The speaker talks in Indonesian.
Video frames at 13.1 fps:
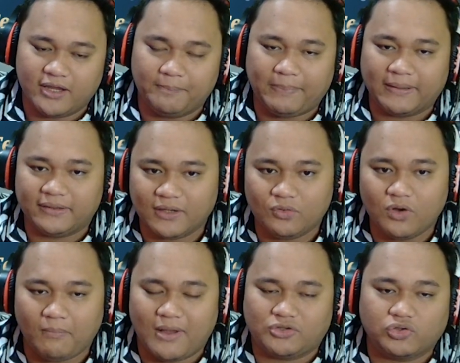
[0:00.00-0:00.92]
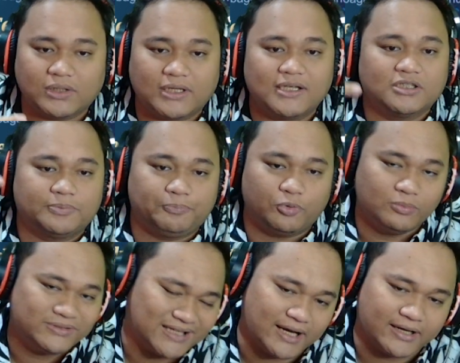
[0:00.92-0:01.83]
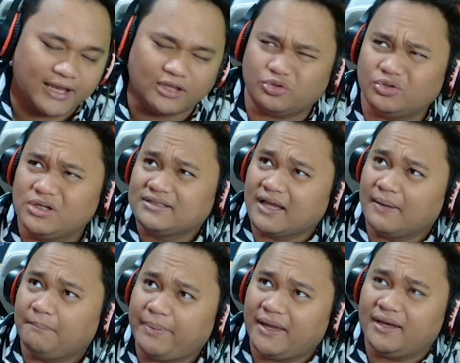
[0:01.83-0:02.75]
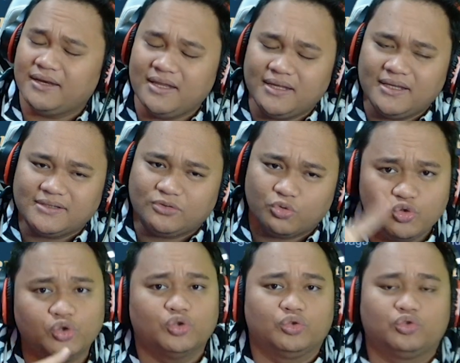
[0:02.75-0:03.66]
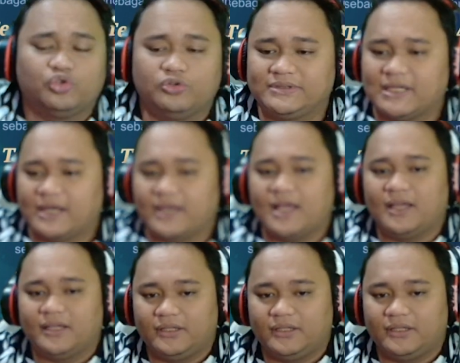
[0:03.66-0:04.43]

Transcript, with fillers: Yang penting gue masuk ke 10 besar yaitu sampai di 7, 7 besar ya.